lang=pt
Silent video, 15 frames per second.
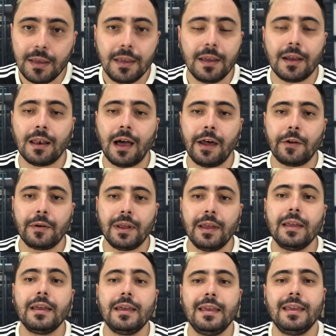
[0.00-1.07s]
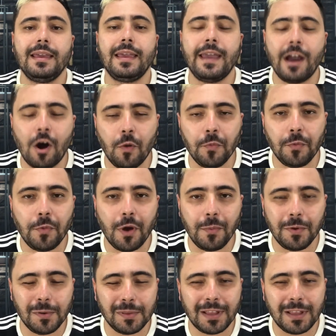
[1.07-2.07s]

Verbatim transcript: E claro, né? Riquelme, meu amigo,